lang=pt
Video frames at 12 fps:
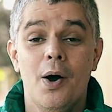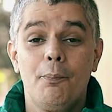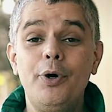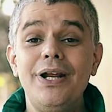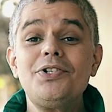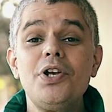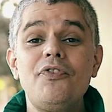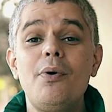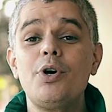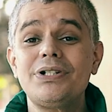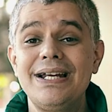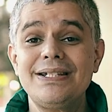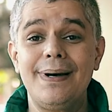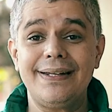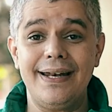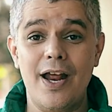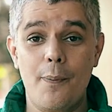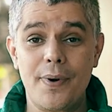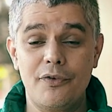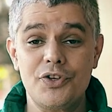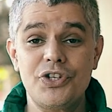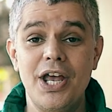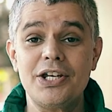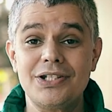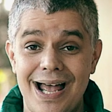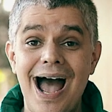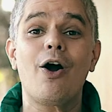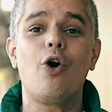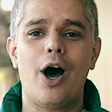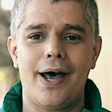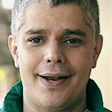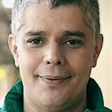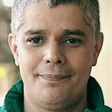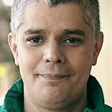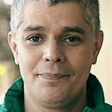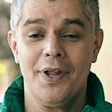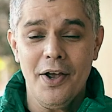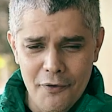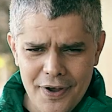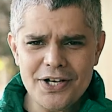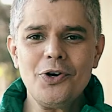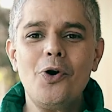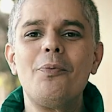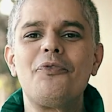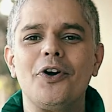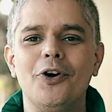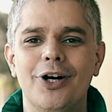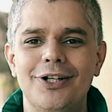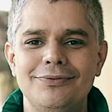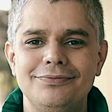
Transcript: Por isso eu vou mostrar esse material para vocês agora. Vejam como ficou.